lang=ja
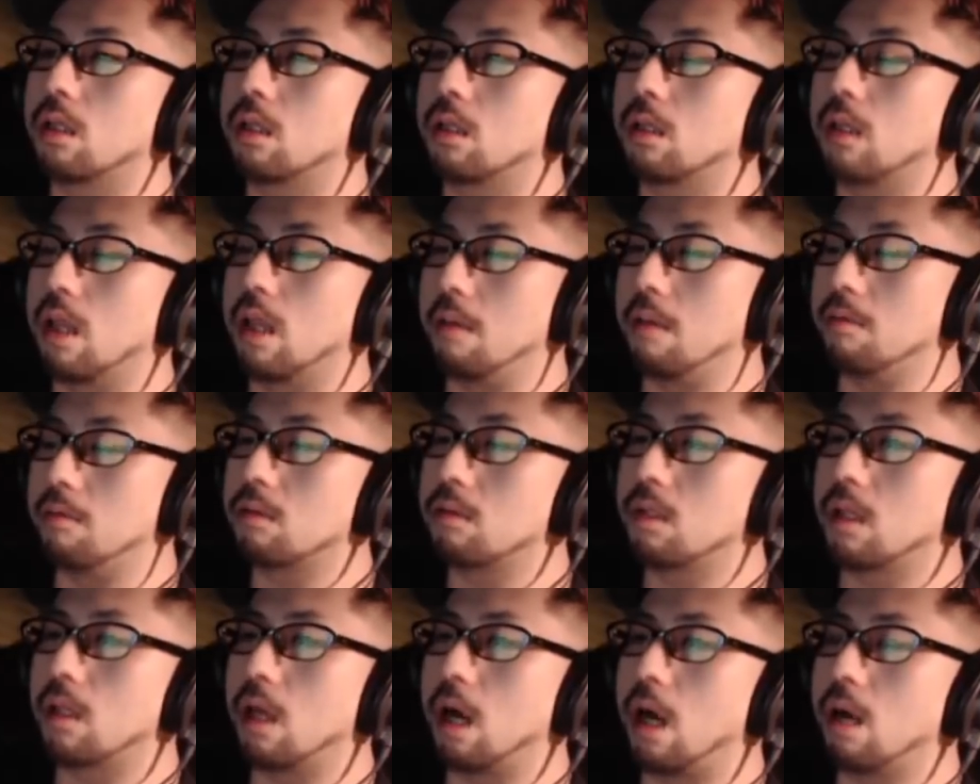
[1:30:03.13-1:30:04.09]
デブっ
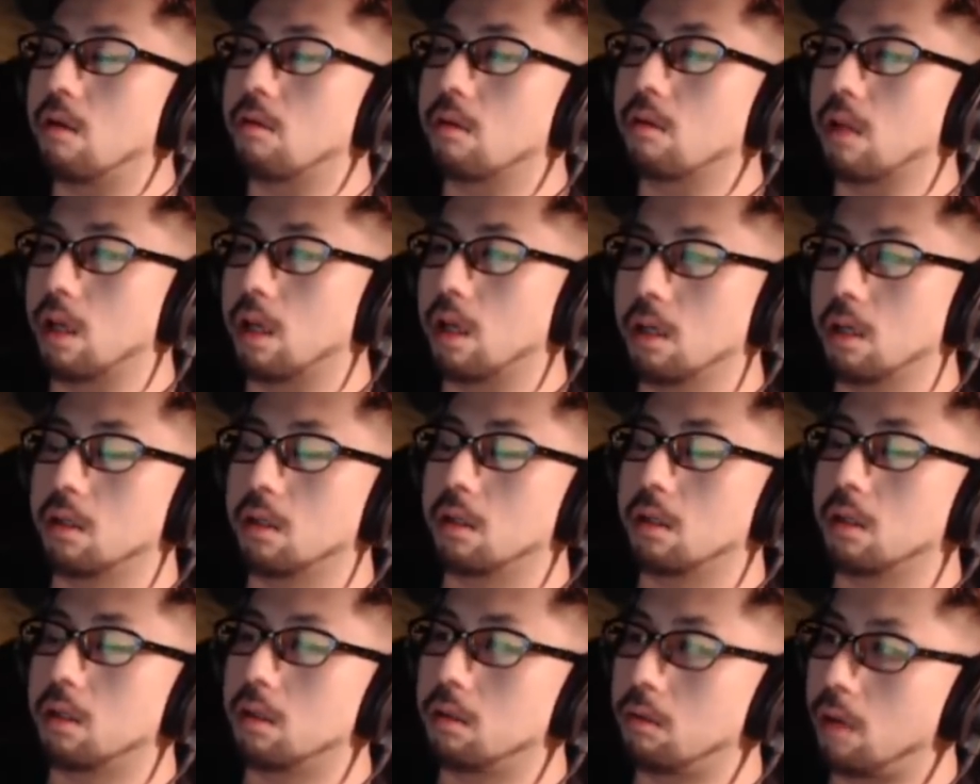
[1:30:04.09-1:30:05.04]
てあるよね。
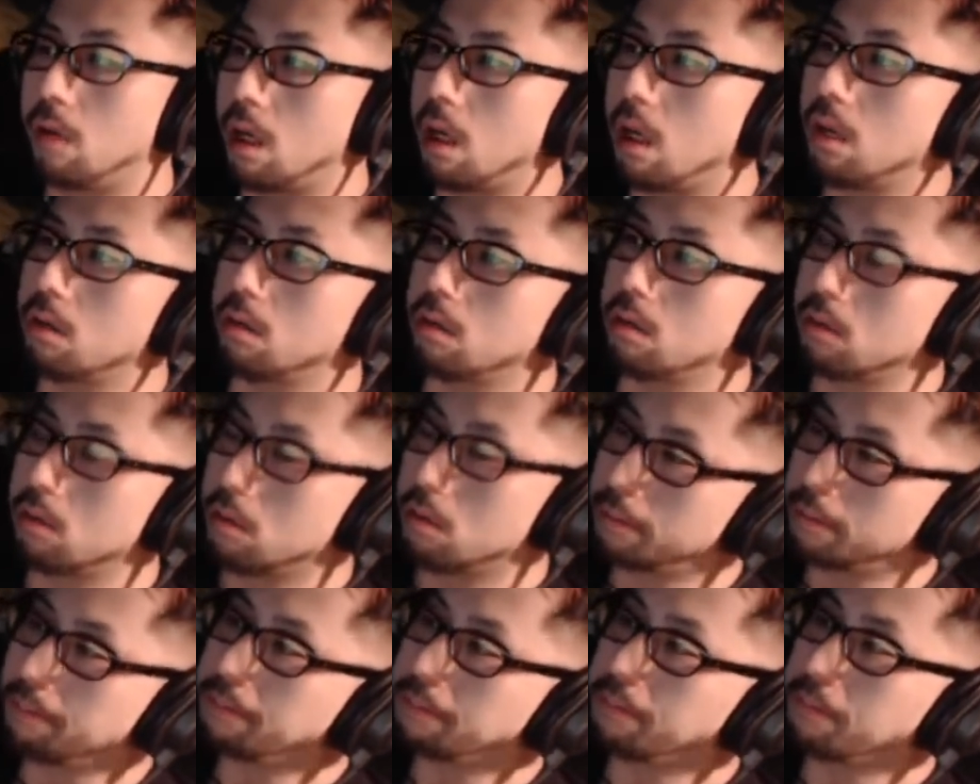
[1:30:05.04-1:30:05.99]
わかる。
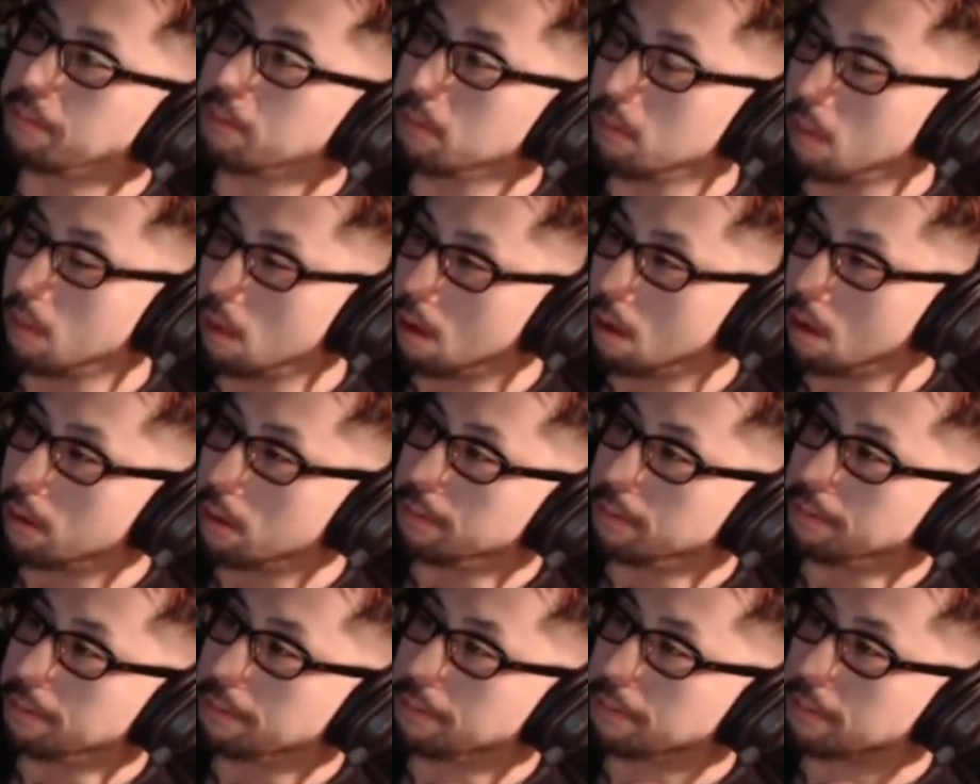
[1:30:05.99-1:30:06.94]
うん、
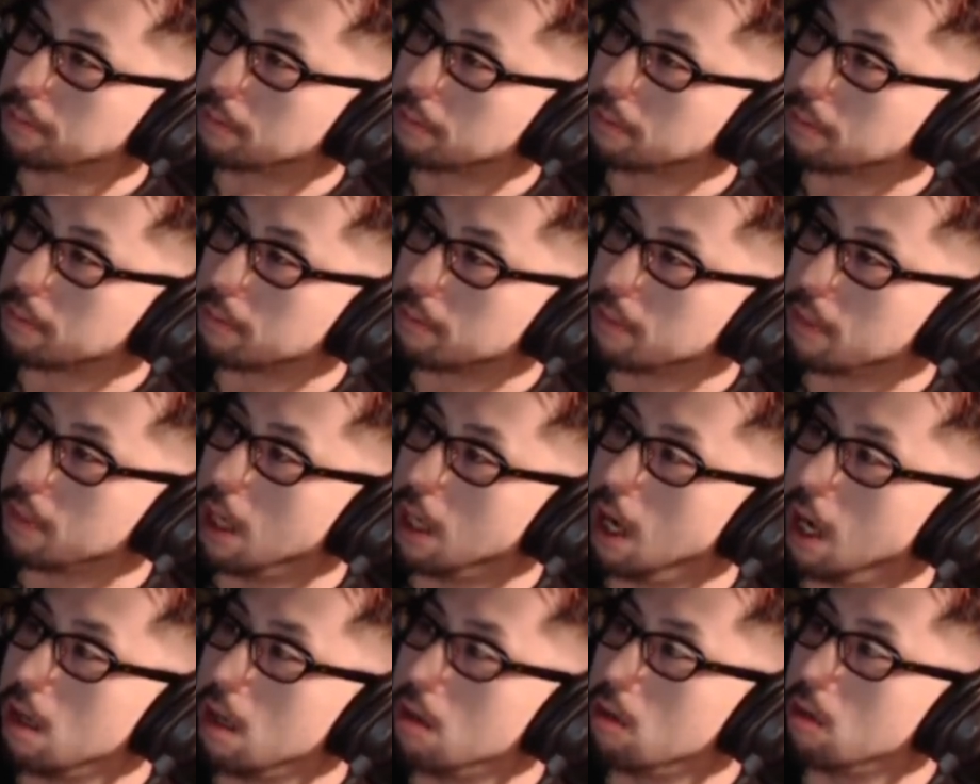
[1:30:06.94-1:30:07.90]

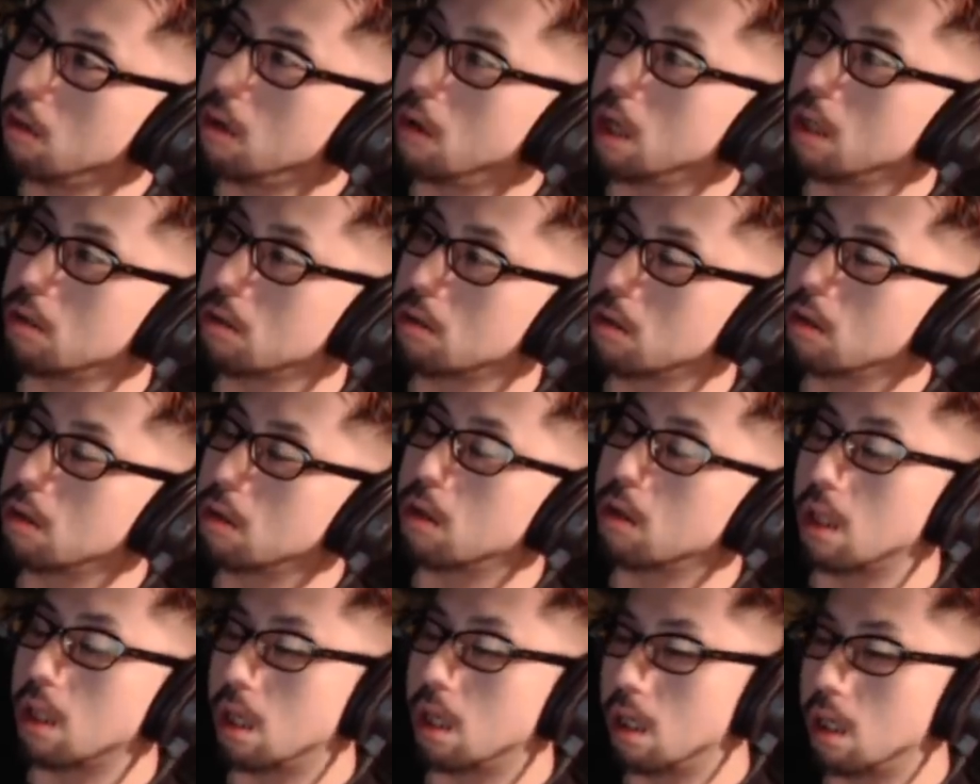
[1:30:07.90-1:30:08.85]
張りのあるっていう
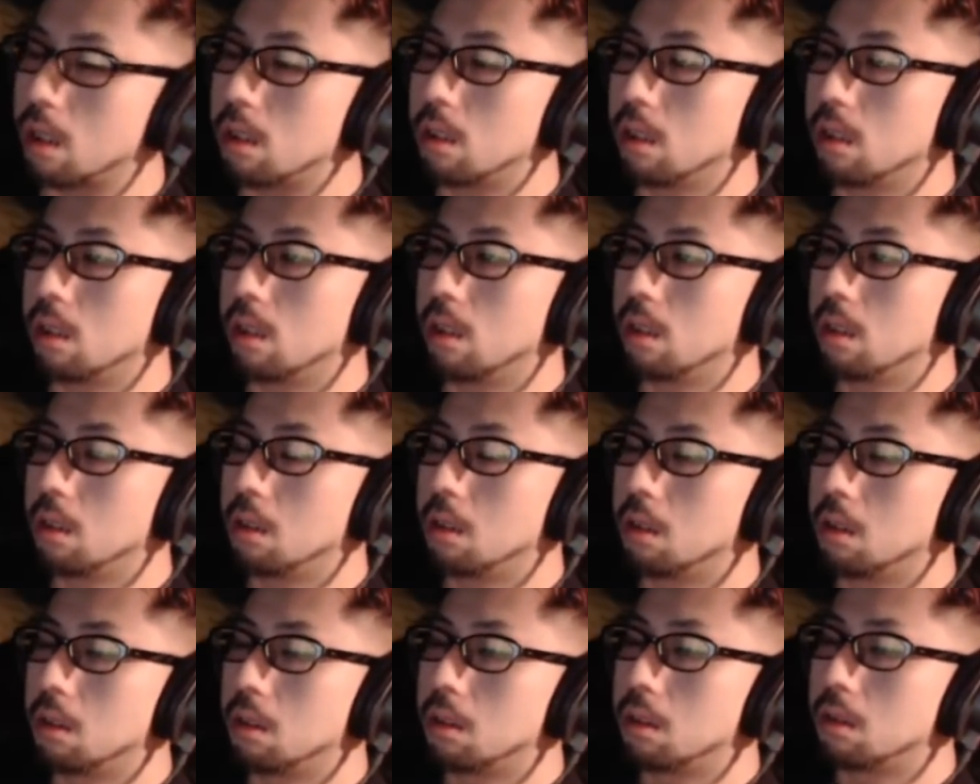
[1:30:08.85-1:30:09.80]
かね。
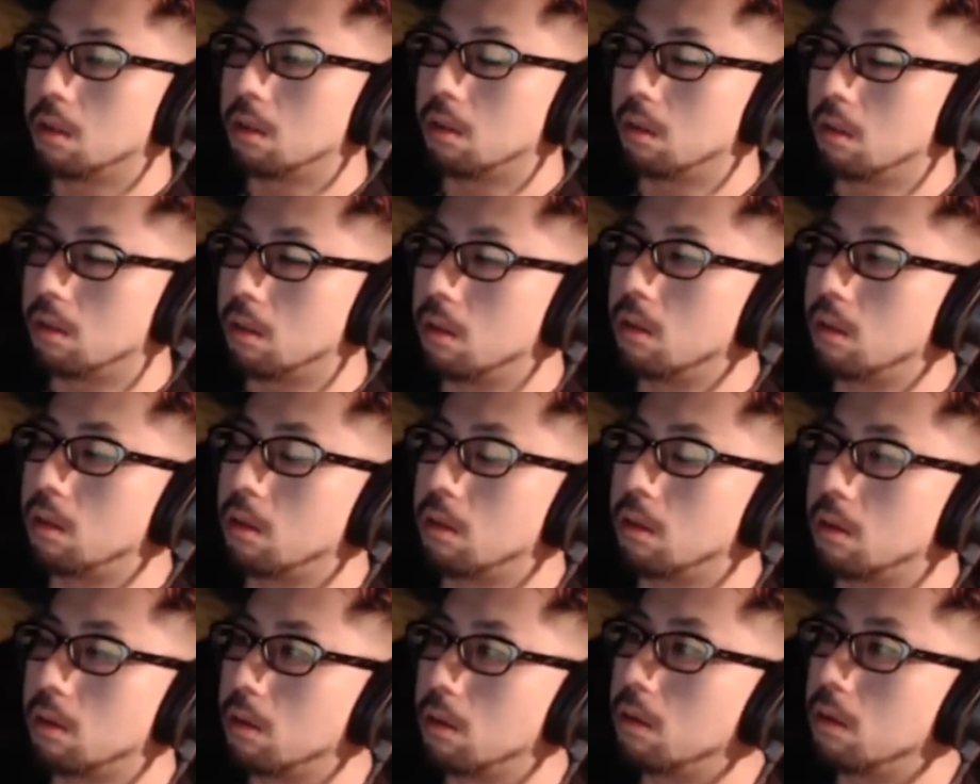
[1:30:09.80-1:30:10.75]
うん。
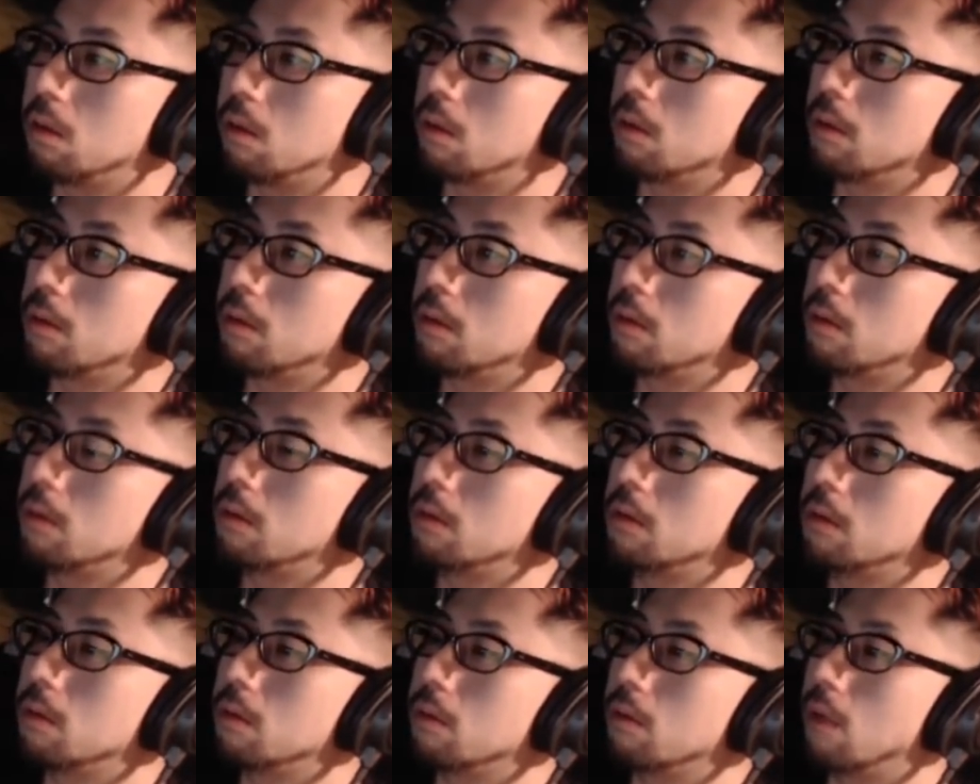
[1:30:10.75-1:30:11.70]

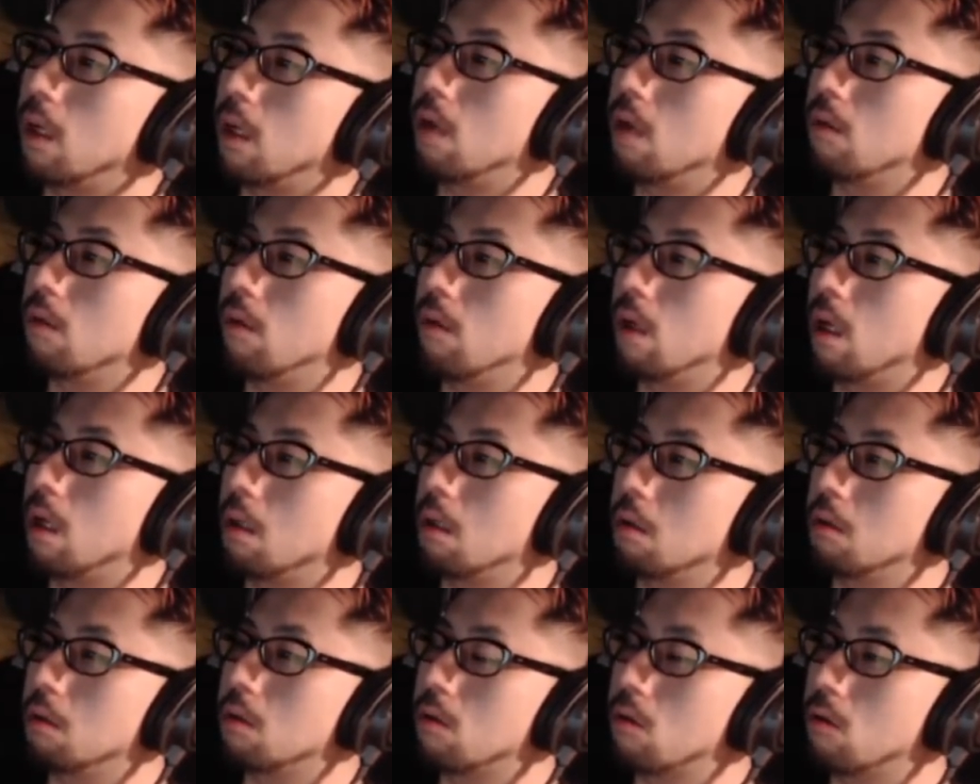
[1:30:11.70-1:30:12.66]
わかるわかる。
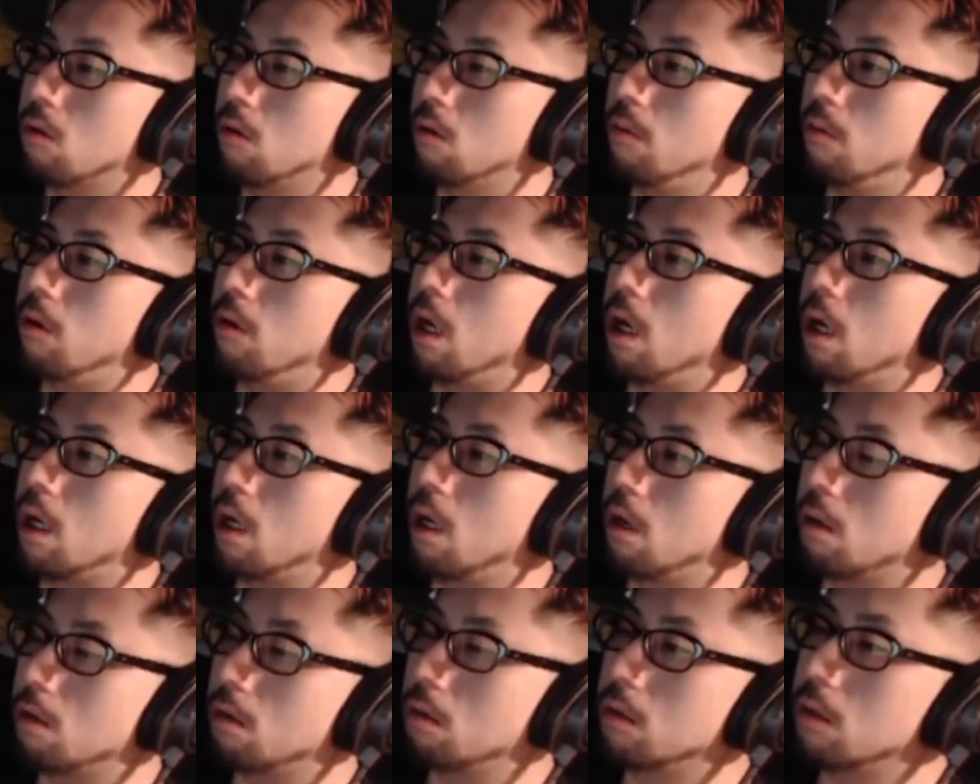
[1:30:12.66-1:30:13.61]
それもわか
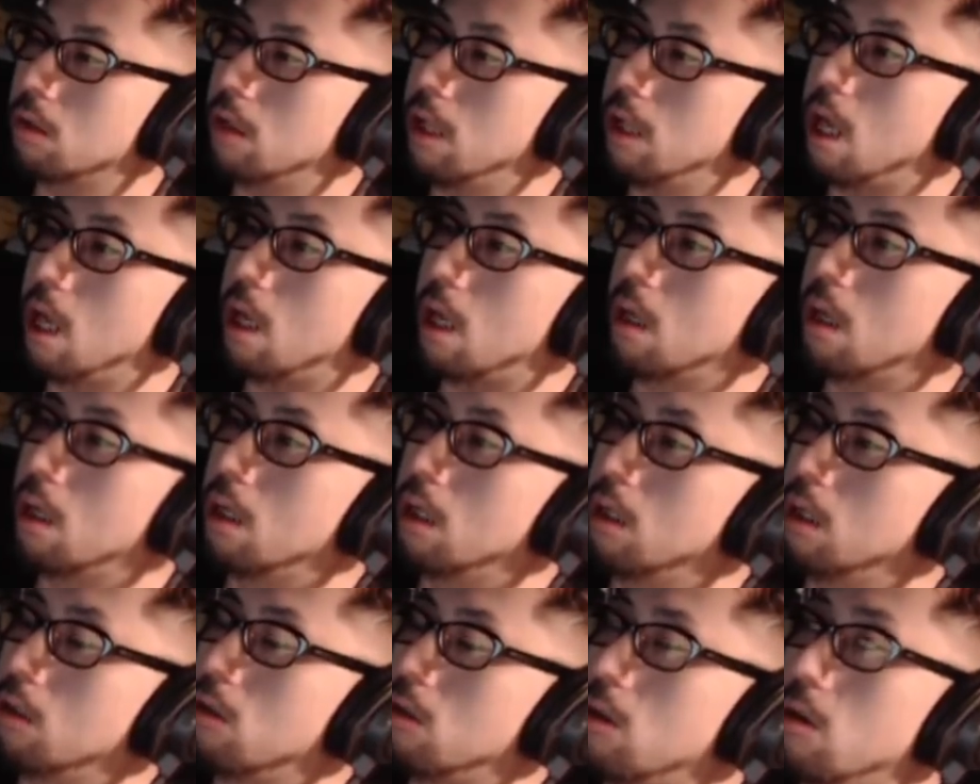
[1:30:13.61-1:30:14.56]
る。で、
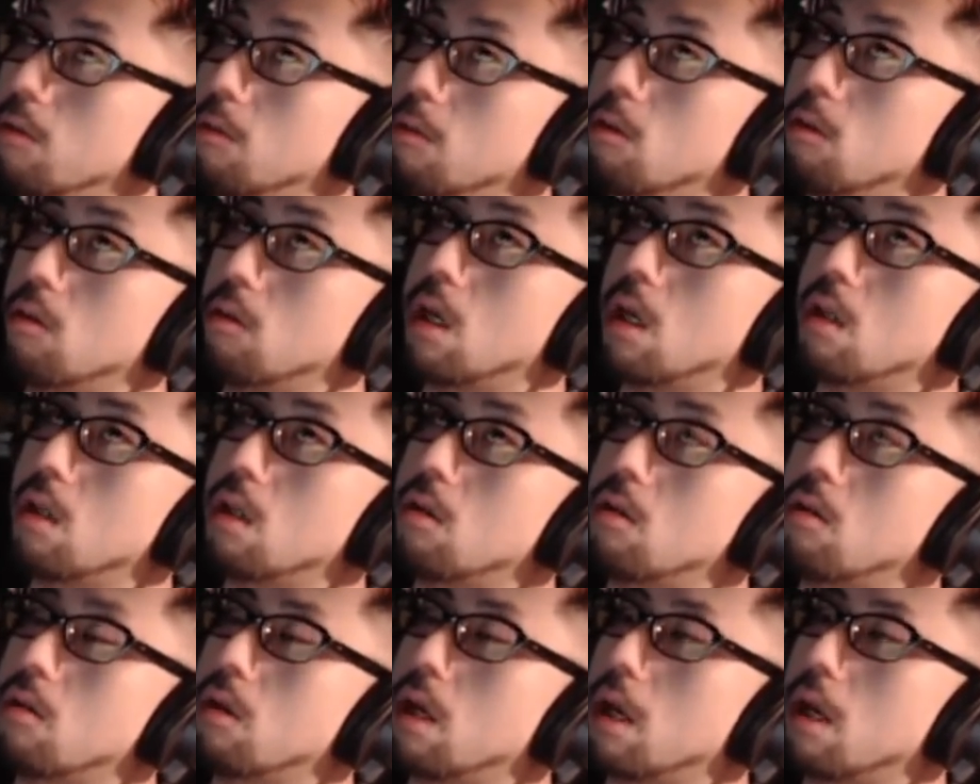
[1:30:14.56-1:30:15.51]
食い物系の人は